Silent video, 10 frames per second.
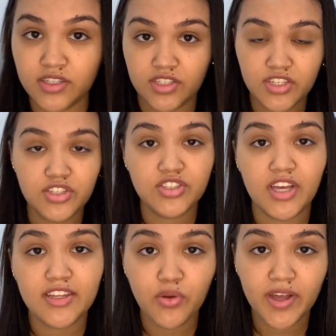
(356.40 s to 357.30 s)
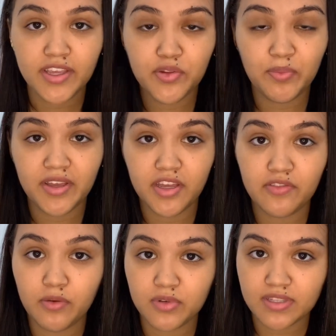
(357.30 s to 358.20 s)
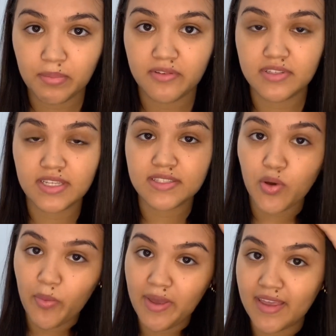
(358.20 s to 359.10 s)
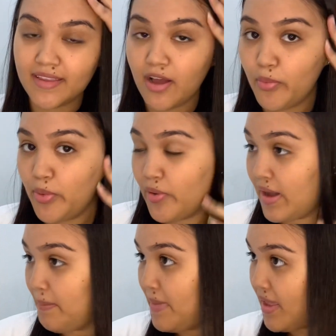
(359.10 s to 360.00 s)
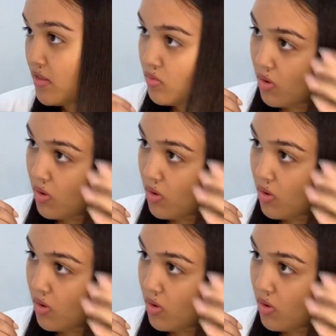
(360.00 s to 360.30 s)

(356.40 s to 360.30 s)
Gente, já tô aqui no banheiro e vou mostrar pra vocês como é que tá o meu cabelo,